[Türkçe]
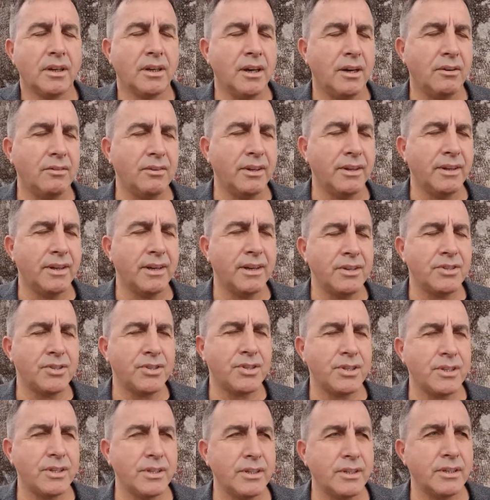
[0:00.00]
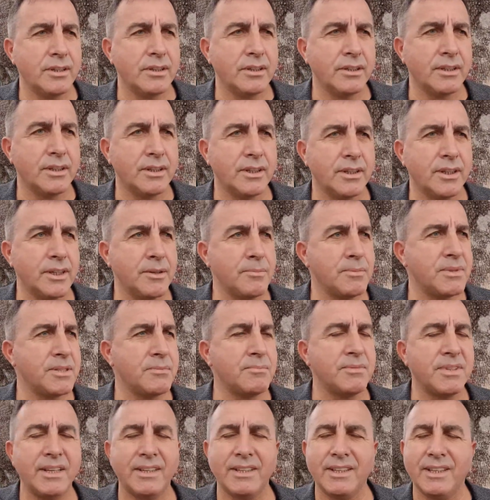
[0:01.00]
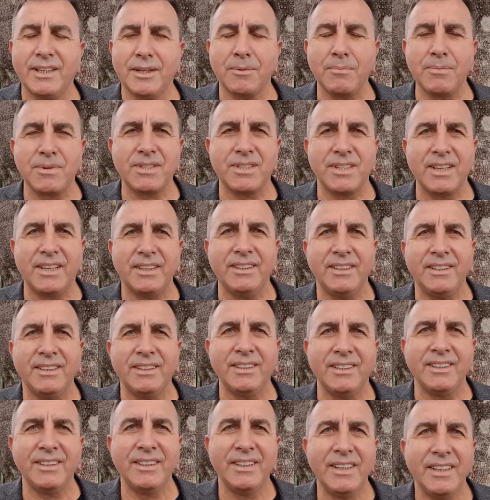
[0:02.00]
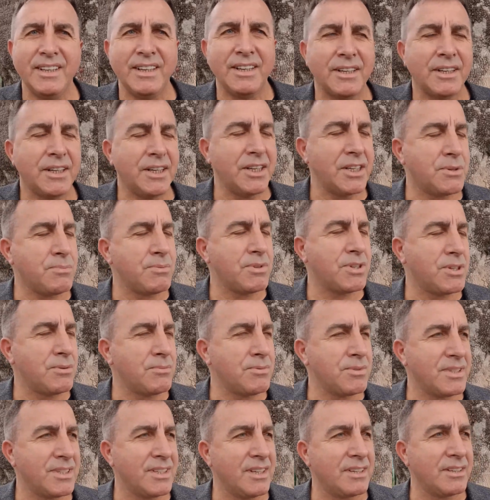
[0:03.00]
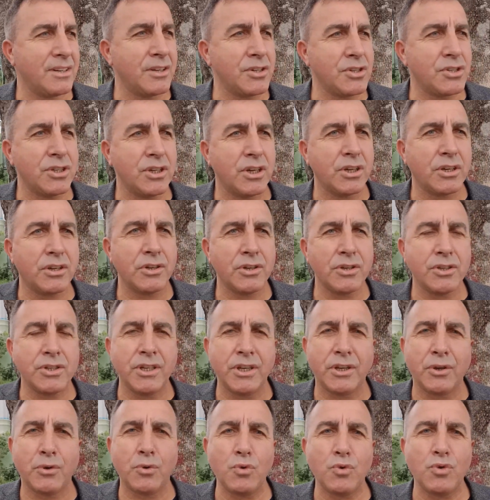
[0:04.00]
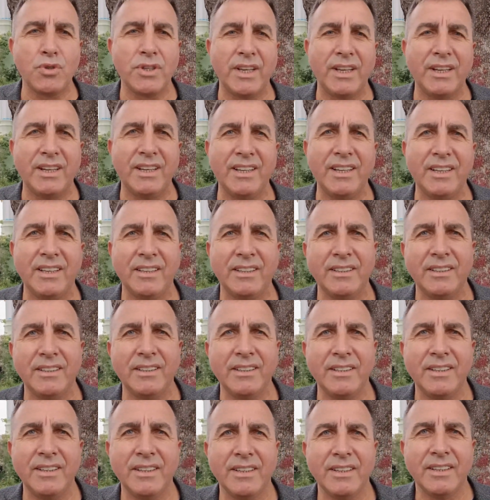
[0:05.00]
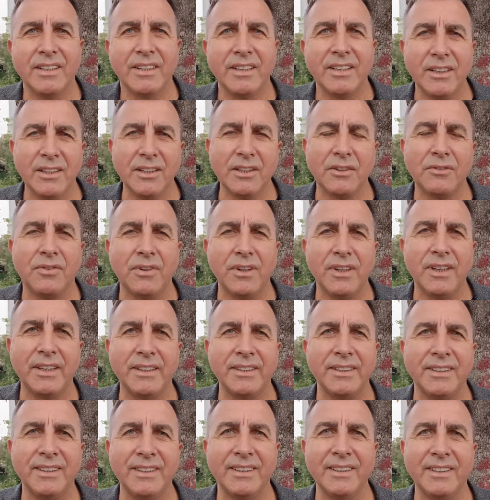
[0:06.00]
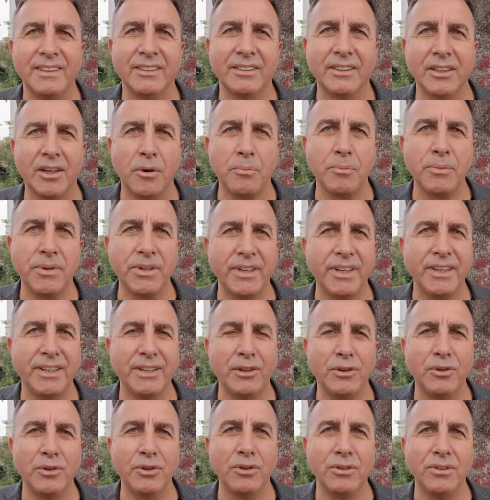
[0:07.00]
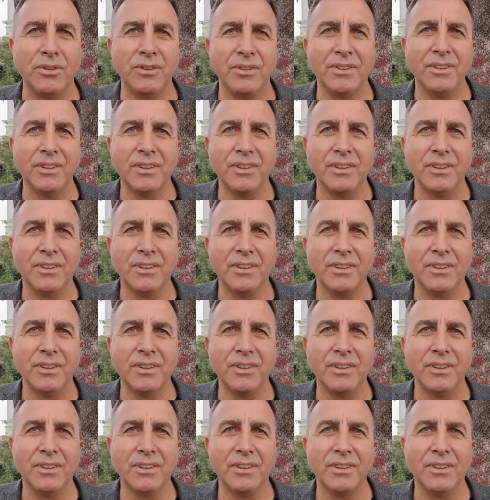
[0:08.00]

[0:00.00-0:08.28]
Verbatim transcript: Kavlan ağacı e, bizim dedelerimizden, geçmişimizden aşağı yukarı 850 yıllık falan tahmin ediliyor.